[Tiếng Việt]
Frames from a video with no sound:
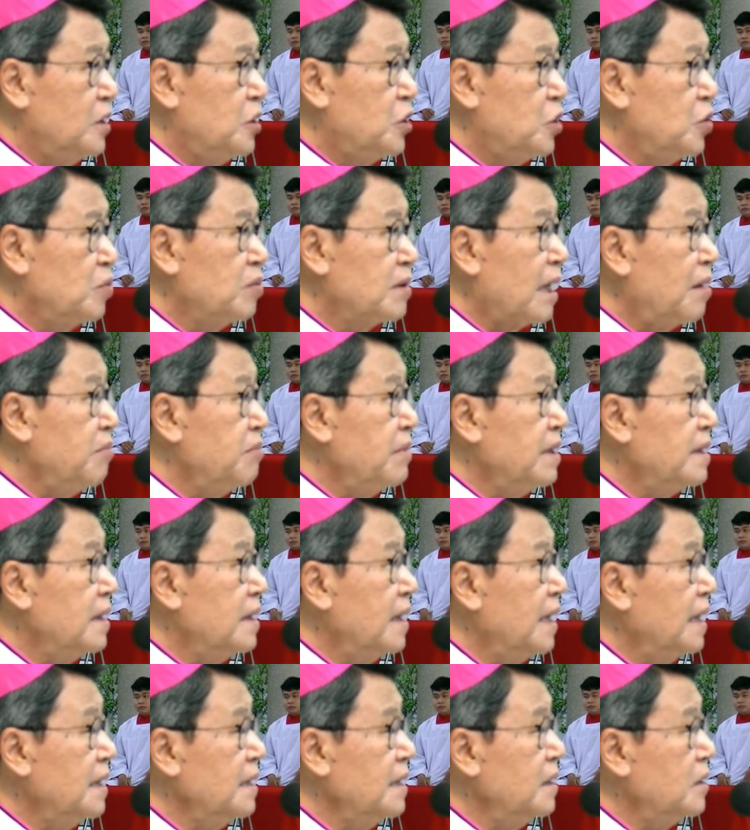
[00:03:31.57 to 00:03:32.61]
chúng ta mới
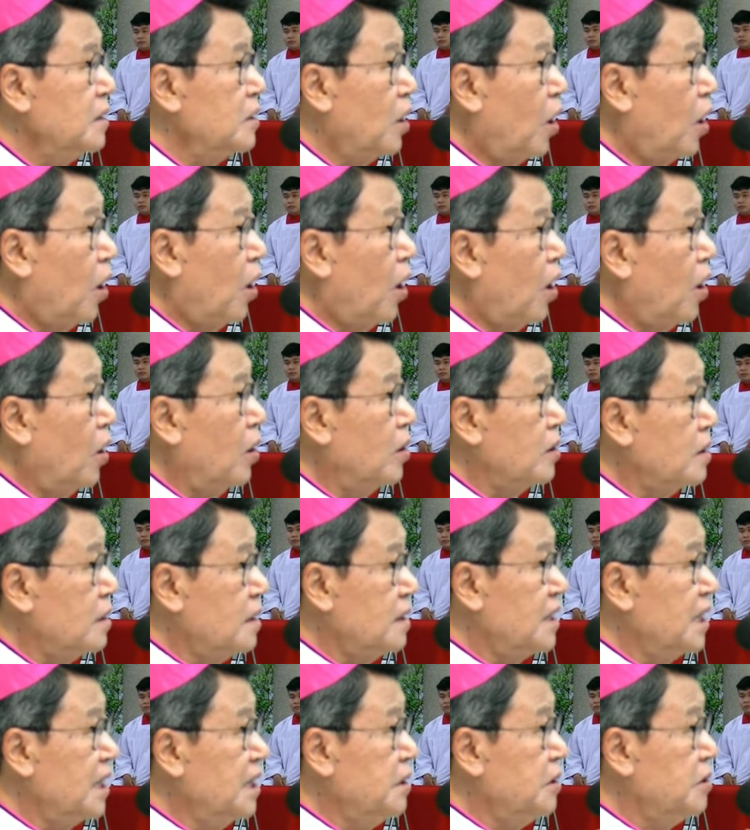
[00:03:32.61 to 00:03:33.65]
thấy rõ
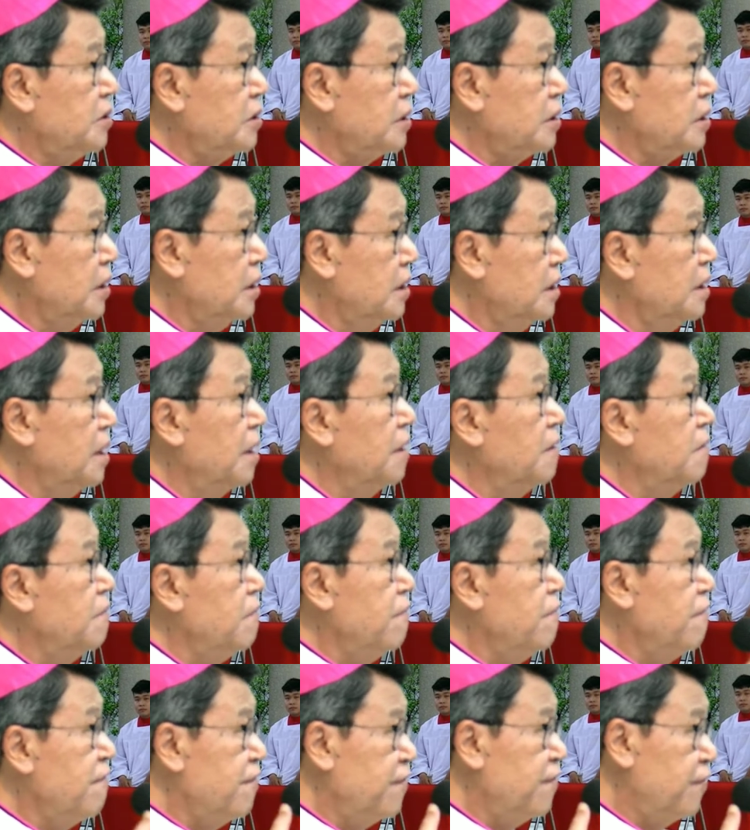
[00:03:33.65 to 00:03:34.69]
tình
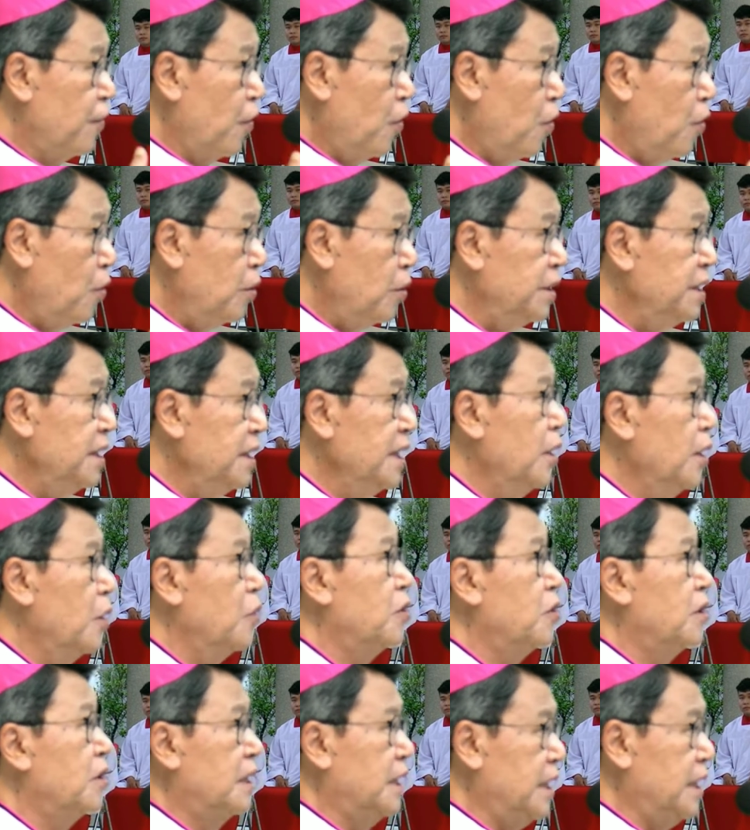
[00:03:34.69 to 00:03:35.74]
thương vô
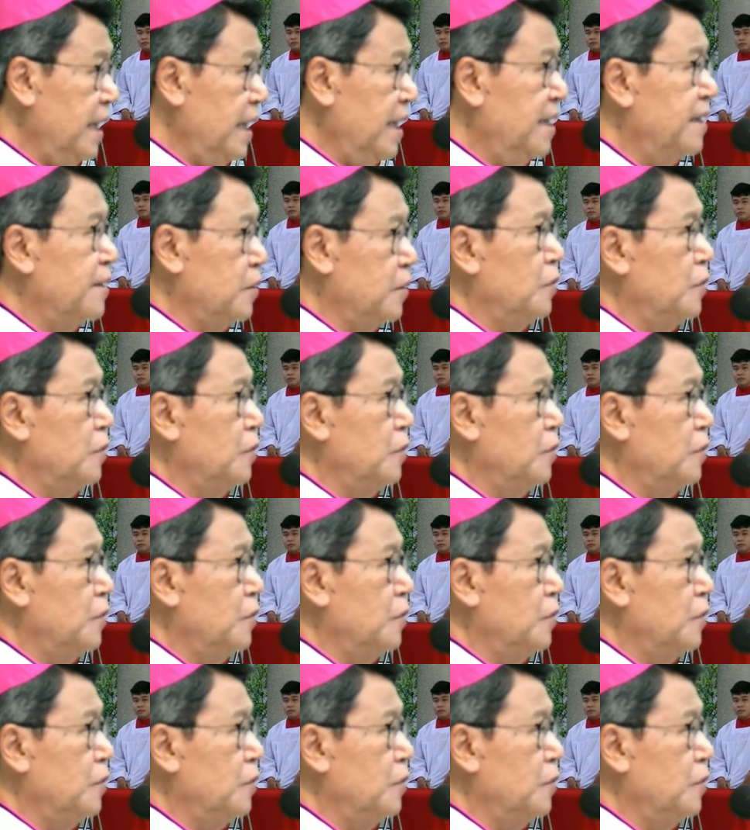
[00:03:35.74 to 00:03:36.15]
điều kiện